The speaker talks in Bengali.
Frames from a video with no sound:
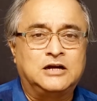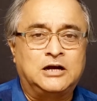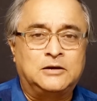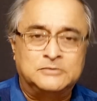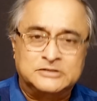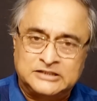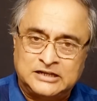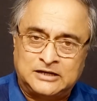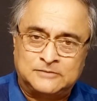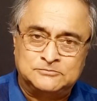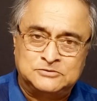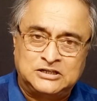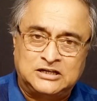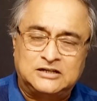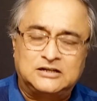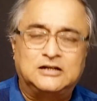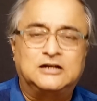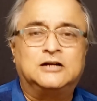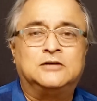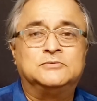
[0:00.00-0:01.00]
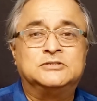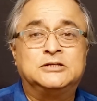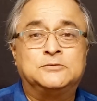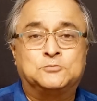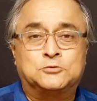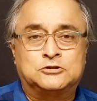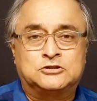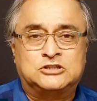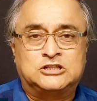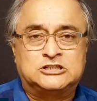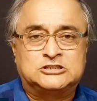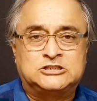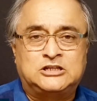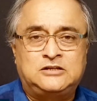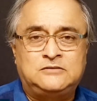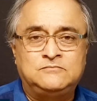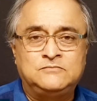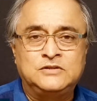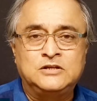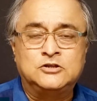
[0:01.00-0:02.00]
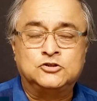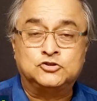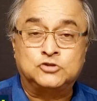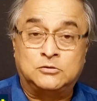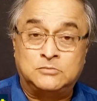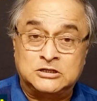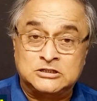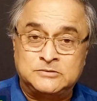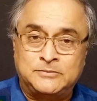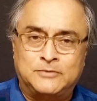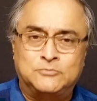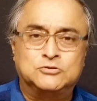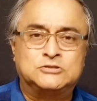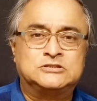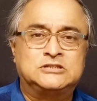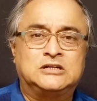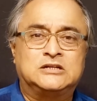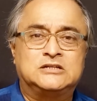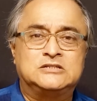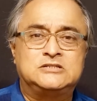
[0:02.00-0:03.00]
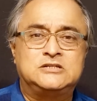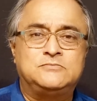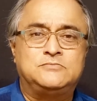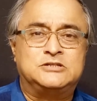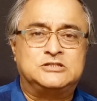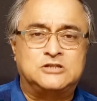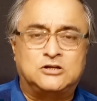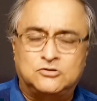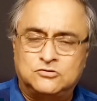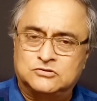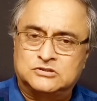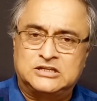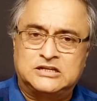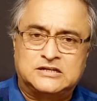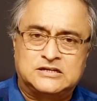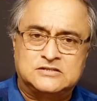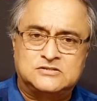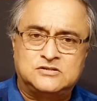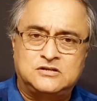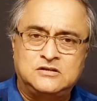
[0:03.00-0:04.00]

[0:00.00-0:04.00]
আমাদের আবদার আমাদের প্রত্যাশা সমাজ ব্যবস্থার কাছে বিচারকদের কাছে